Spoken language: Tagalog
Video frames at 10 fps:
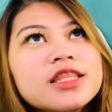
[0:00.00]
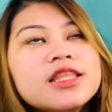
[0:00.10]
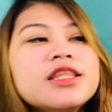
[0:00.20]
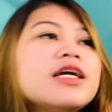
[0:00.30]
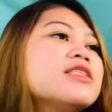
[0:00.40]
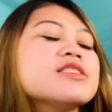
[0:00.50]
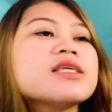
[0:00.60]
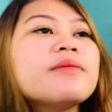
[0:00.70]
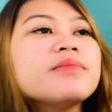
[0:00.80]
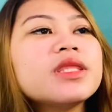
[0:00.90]
that's
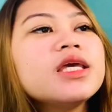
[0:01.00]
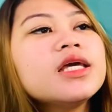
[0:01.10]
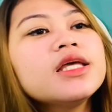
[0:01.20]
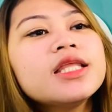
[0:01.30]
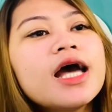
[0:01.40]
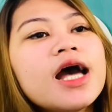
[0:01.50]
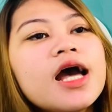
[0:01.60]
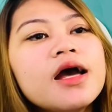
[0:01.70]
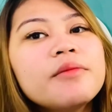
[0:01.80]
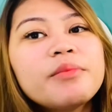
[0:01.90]
something na
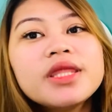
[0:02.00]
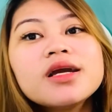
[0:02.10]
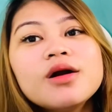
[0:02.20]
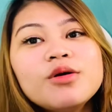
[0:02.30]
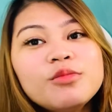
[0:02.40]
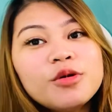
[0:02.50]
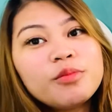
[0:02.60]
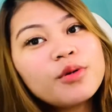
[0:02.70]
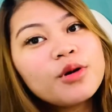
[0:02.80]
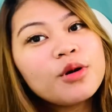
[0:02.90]
pwede kang
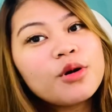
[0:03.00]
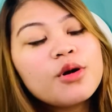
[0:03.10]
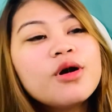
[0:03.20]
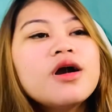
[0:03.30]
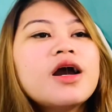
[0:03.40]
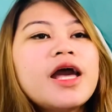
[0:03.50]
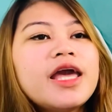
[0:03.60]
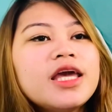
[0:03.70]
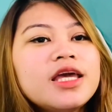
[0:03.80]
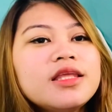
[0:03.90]
umupo
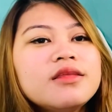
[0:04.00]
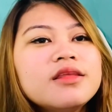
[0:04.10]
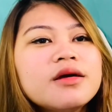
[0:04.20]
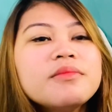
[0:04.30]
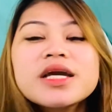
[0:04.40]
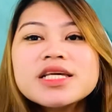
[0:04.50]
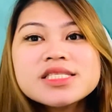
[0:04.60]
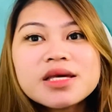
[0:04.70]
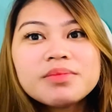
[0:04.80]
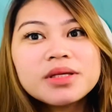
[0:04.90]
and
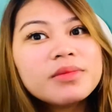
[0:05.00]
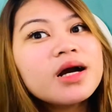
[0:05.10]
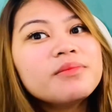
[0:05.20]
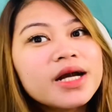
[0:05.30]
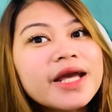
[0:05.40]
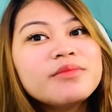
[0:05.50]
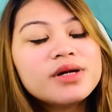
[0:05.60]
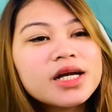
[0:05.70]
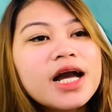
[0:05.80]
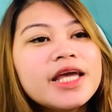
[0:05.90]
mag-isip ng mga
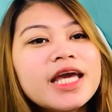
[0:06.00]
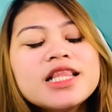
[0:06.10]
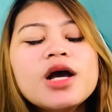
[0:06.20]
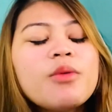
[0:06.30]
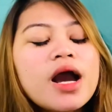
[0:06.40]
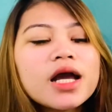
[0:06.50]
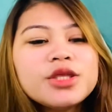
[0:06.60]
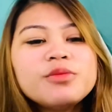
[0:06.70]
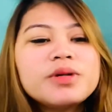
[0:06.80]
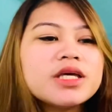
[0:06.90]
bagay-bagay and
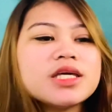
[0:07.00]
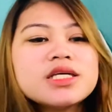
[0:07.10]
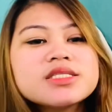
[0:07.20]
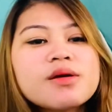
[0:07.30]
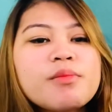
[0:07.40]
lawakan yung pag-iisip